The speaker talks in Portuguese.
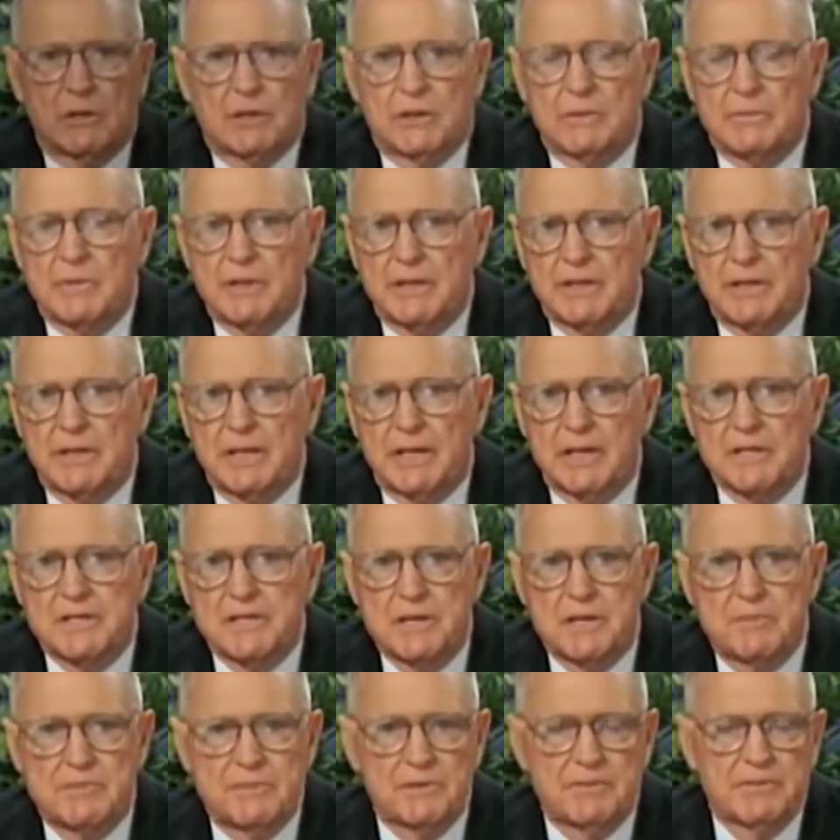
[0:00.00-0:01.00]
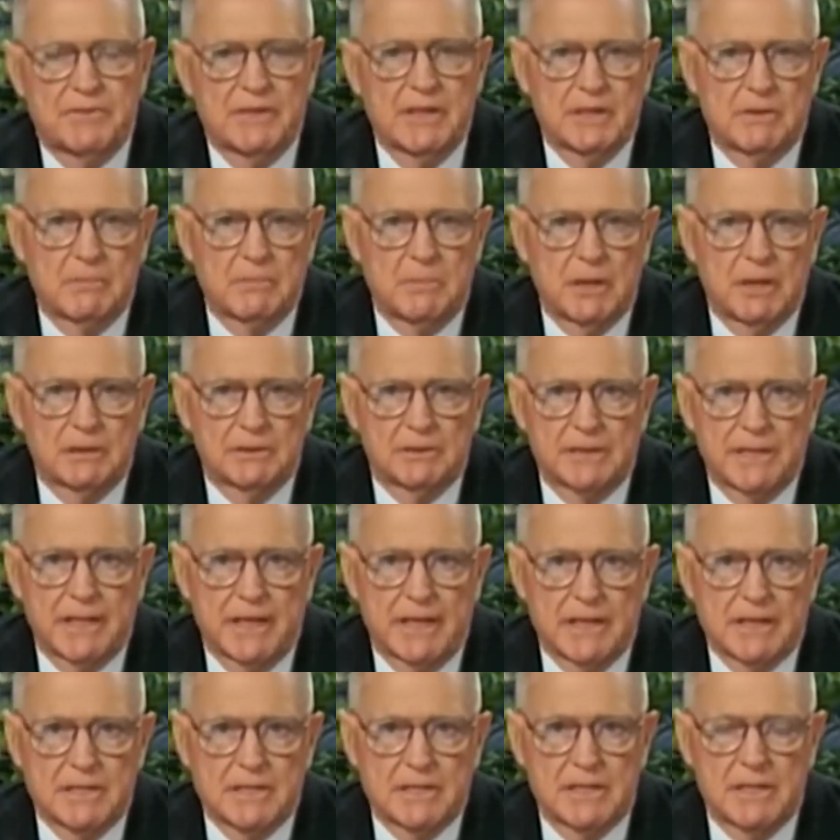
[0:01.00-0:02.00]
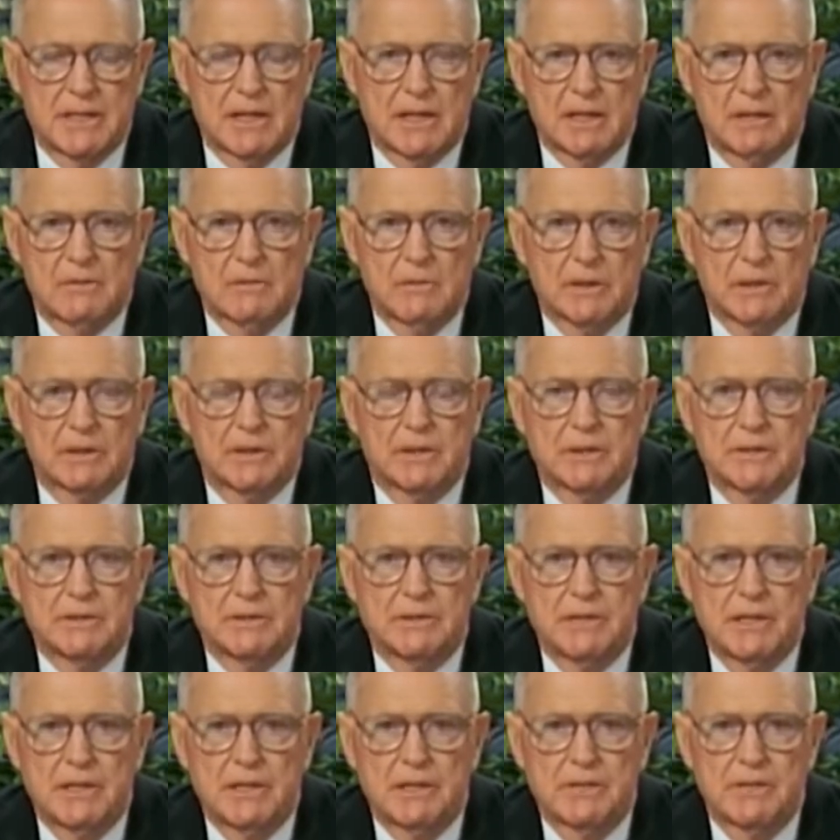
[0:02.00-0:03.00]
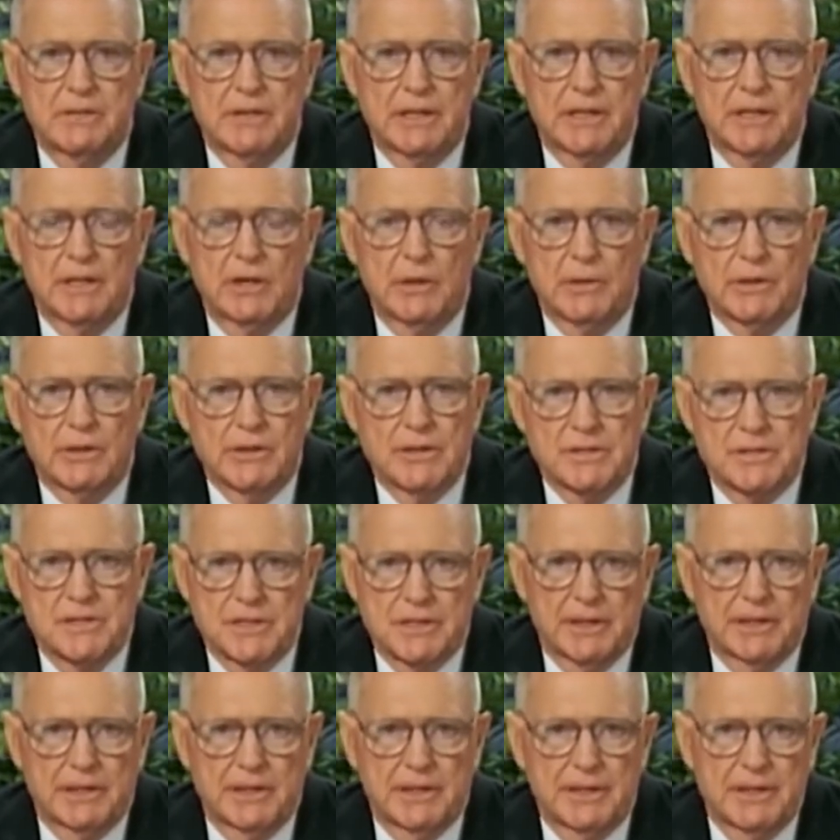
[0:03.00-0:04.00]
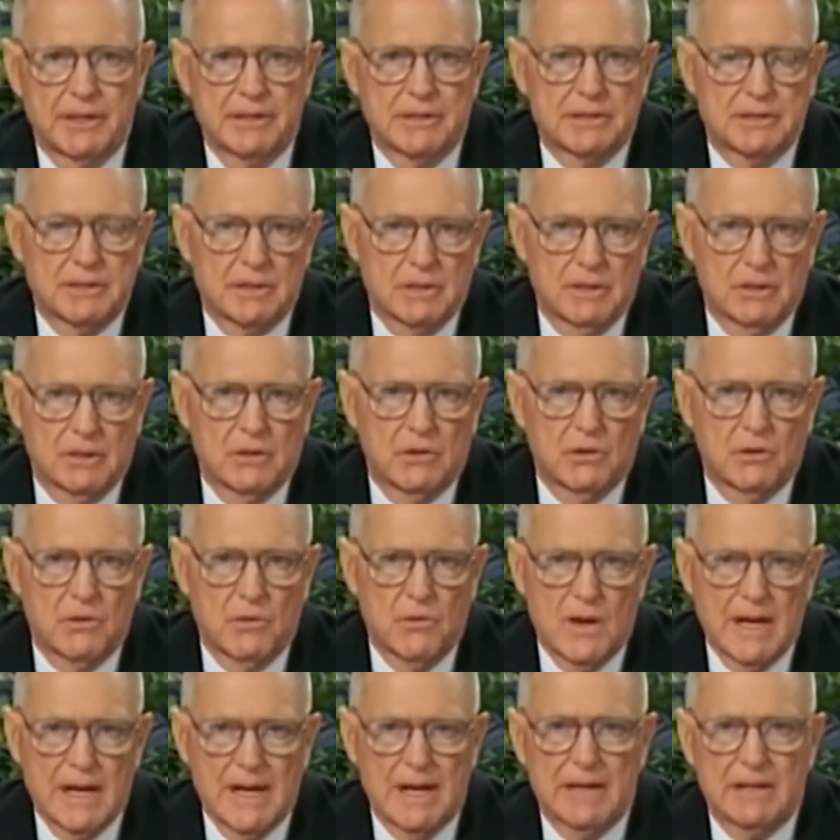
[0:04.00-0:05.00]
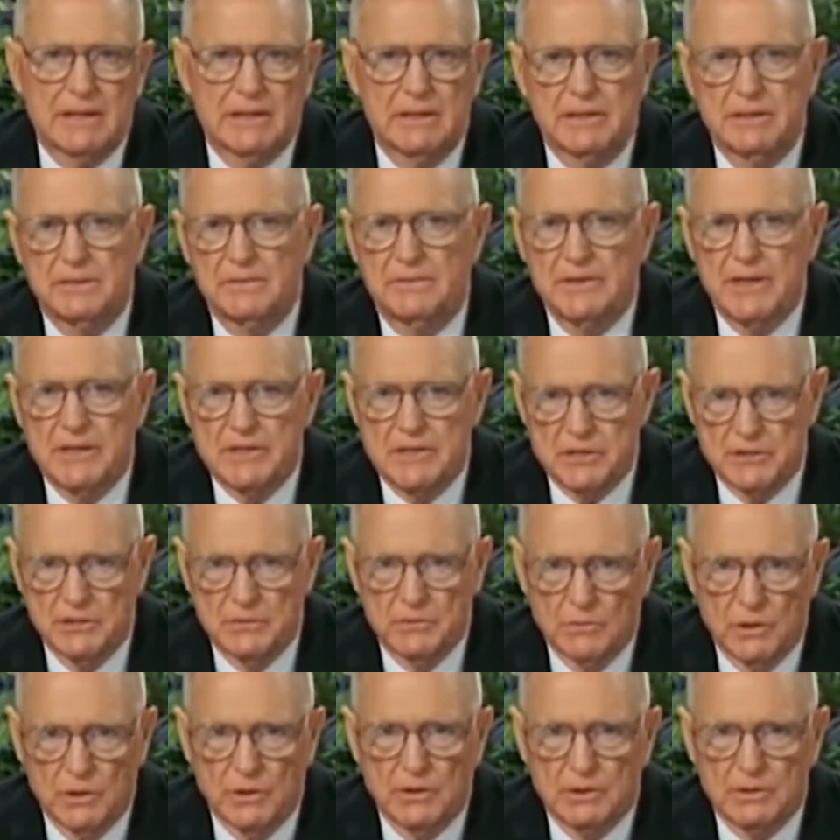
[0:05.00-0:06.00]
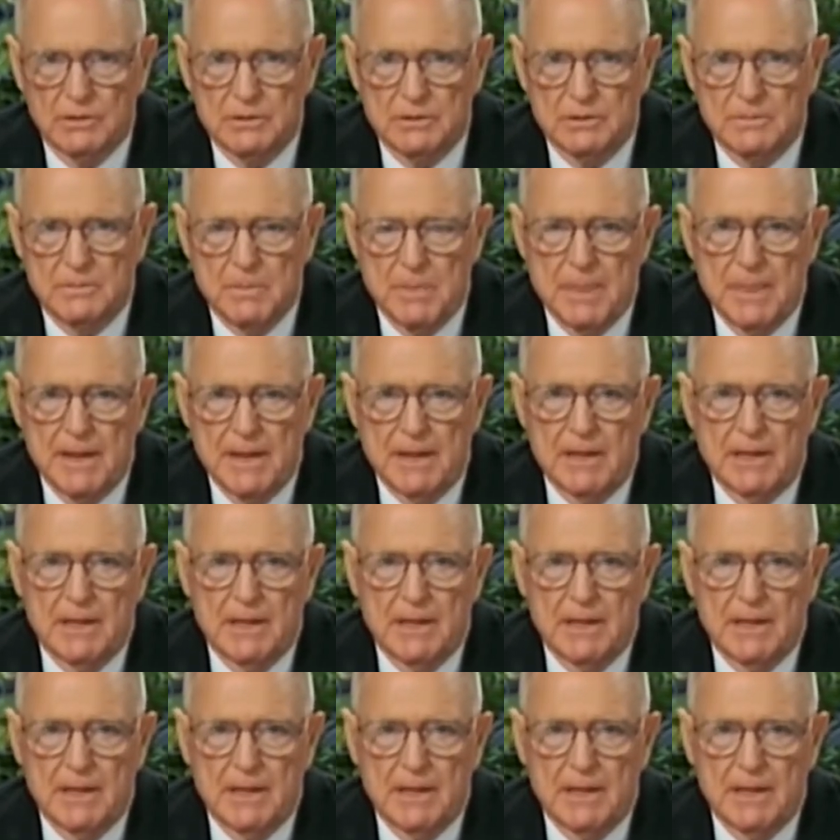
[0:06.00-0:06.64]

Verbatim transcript: Bem-vindos ao programa Conceitos de Fé. Estamos começando uma série chamada Por que a Confissão Funciona?